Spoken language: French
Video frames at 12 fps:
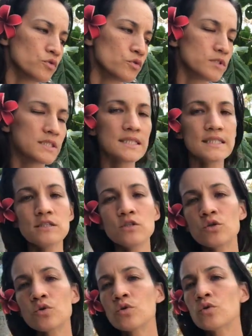
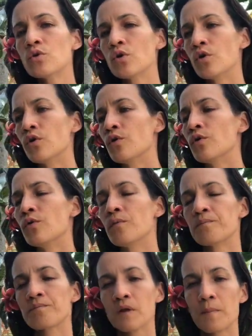signaux
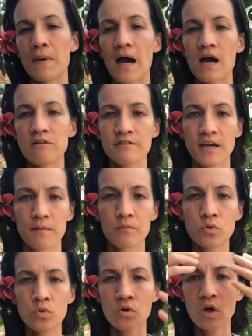euh,
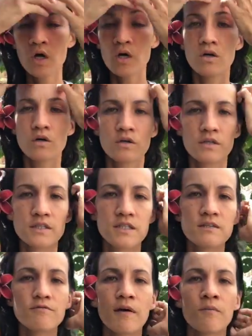paraverbaux euh,
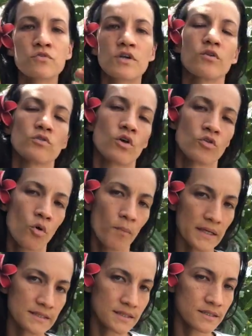qui va montrer qu'on est en
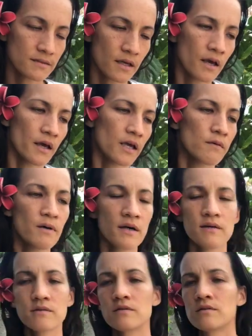empathie, et eh
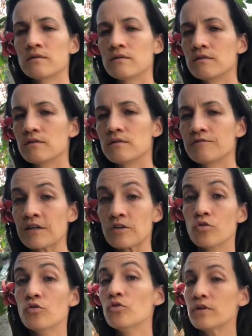bien, enfin
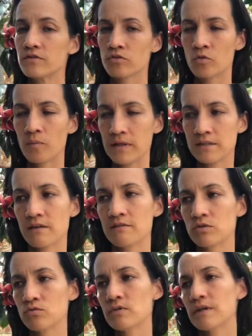que eux ils sont en empathie
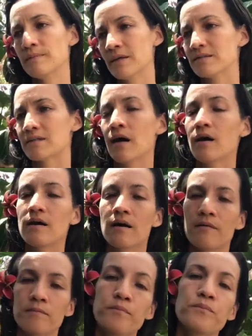avec nous, et eh bien ça
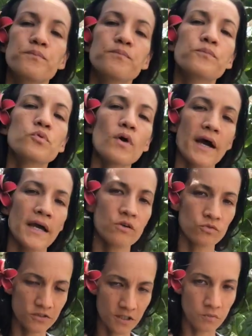pourrait
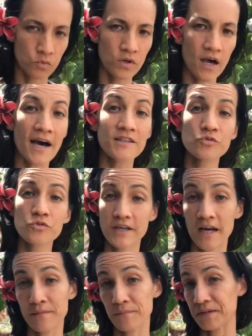contribuer à nous
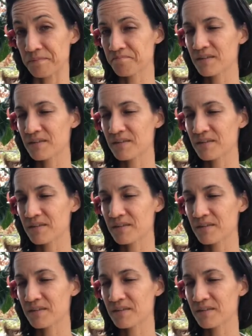calmer.